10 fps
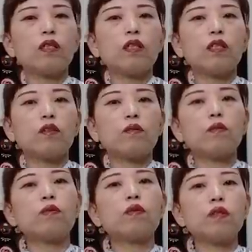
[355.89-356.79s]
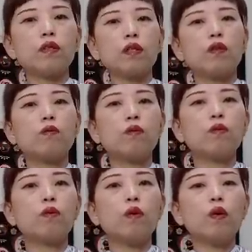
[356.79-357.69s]
てたと思うんですけど
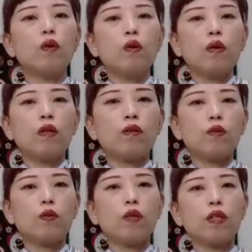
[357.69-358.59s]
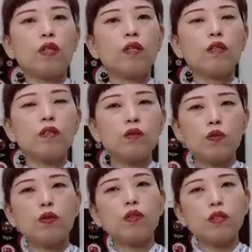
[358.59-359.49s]
も、えっと、肩書き
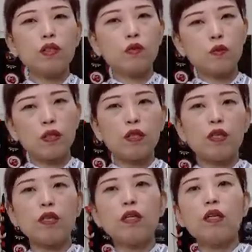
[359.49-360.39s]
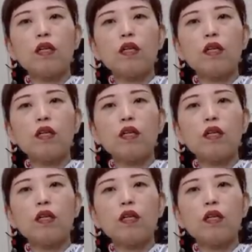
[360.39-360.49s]
としてはね、